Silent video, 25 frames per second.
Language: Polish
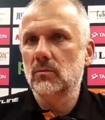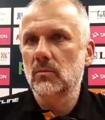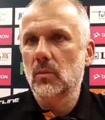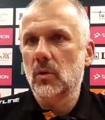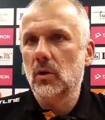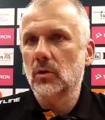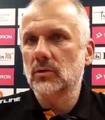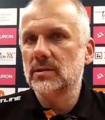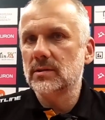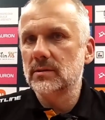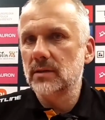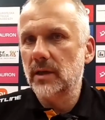
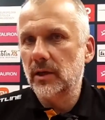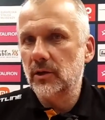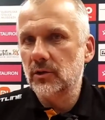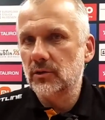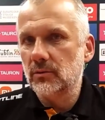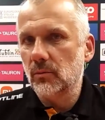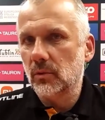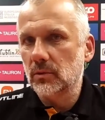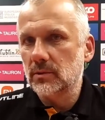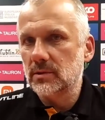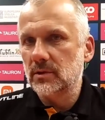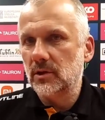
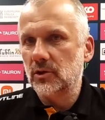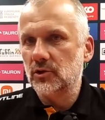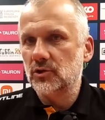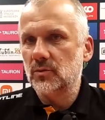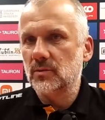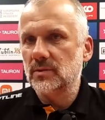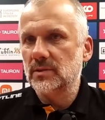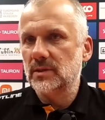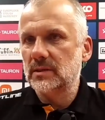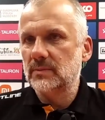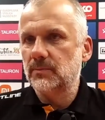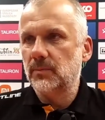mocniej,
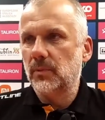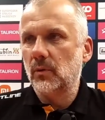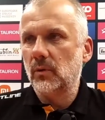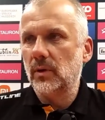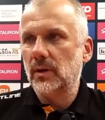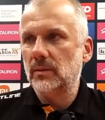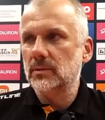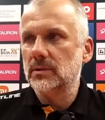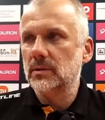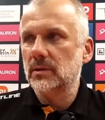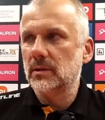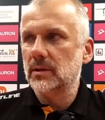mocniejszym
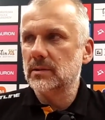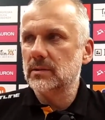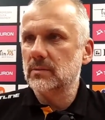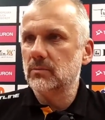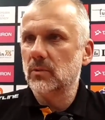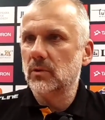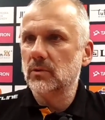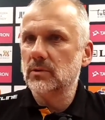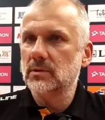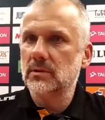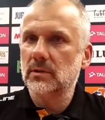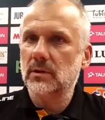zespołem,
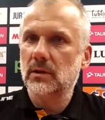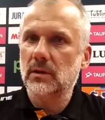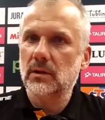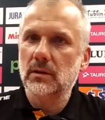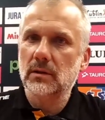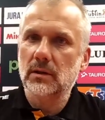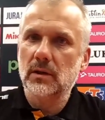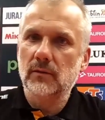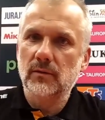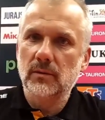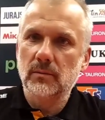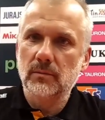coraz
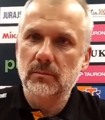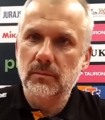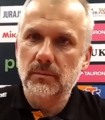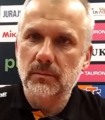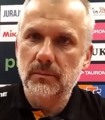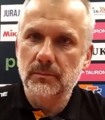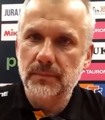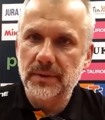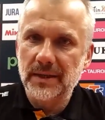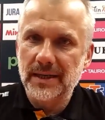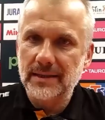mocniej, nie wiem,